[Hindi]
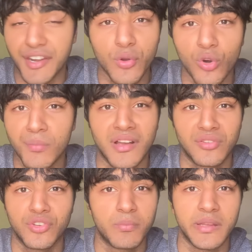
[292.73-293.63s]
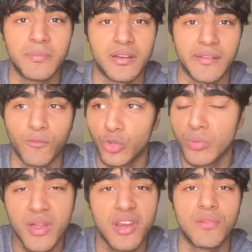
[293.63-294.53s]
गेटिंग गुड मार्क्स ऑन योर पेपर है वो
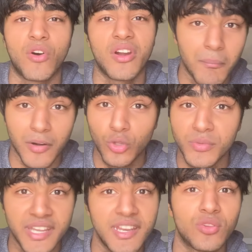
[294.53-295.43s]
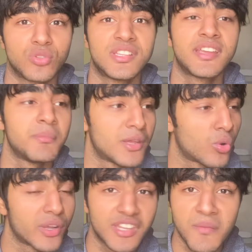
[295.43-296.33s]
तुम्हारे रिवॉर्ड है पर तुम ये नहीं सोचते कि मेरे
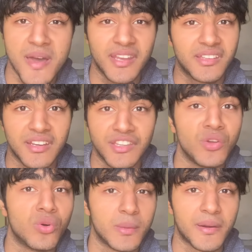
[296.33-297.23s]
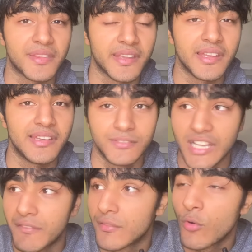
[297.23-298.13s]
को कितनी मेहनत करनी होगी पढ़ने के लिए
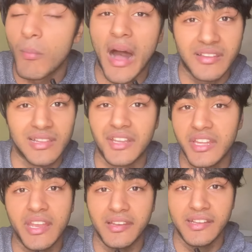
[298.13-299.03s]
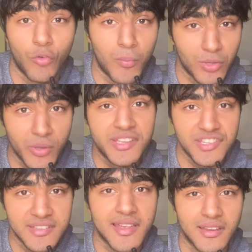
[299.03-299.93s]
या फिर वो मार्क्स लाने के लिए वो भी तो एक
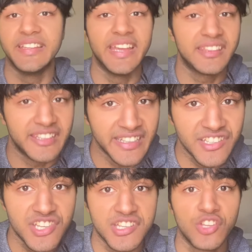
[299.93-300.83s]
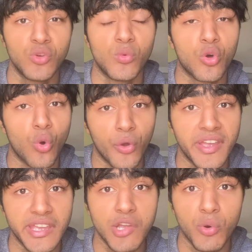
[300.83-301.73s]
चीज है ना ये तीन चीजें तुमको
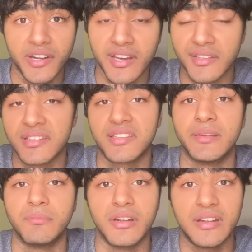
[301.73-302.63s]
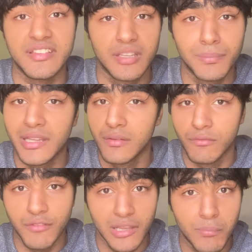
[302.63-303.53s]
रोकेंगी क्विट करने से डिसिप्लिन
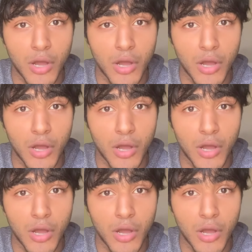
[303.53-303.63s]
विल